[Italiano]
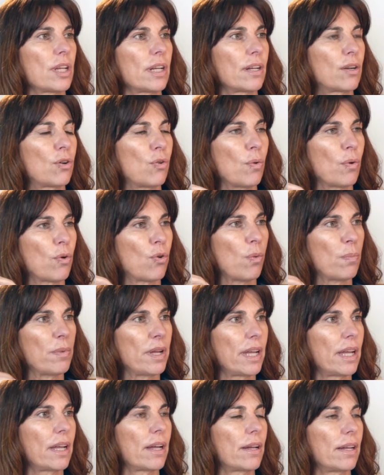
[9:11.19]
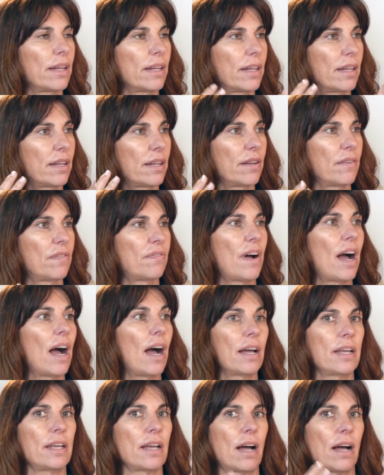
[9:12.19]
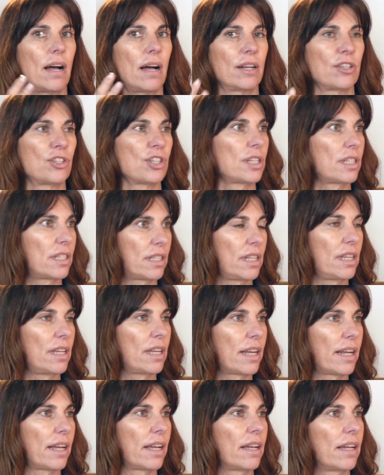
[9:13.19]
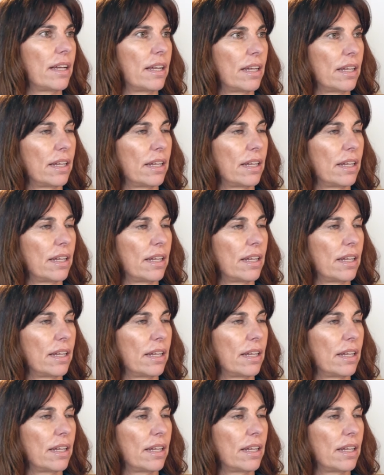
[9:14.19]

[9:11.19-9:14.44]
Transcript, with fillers: cioè, co- come eh, noi abbiamo, a, a abbiamo,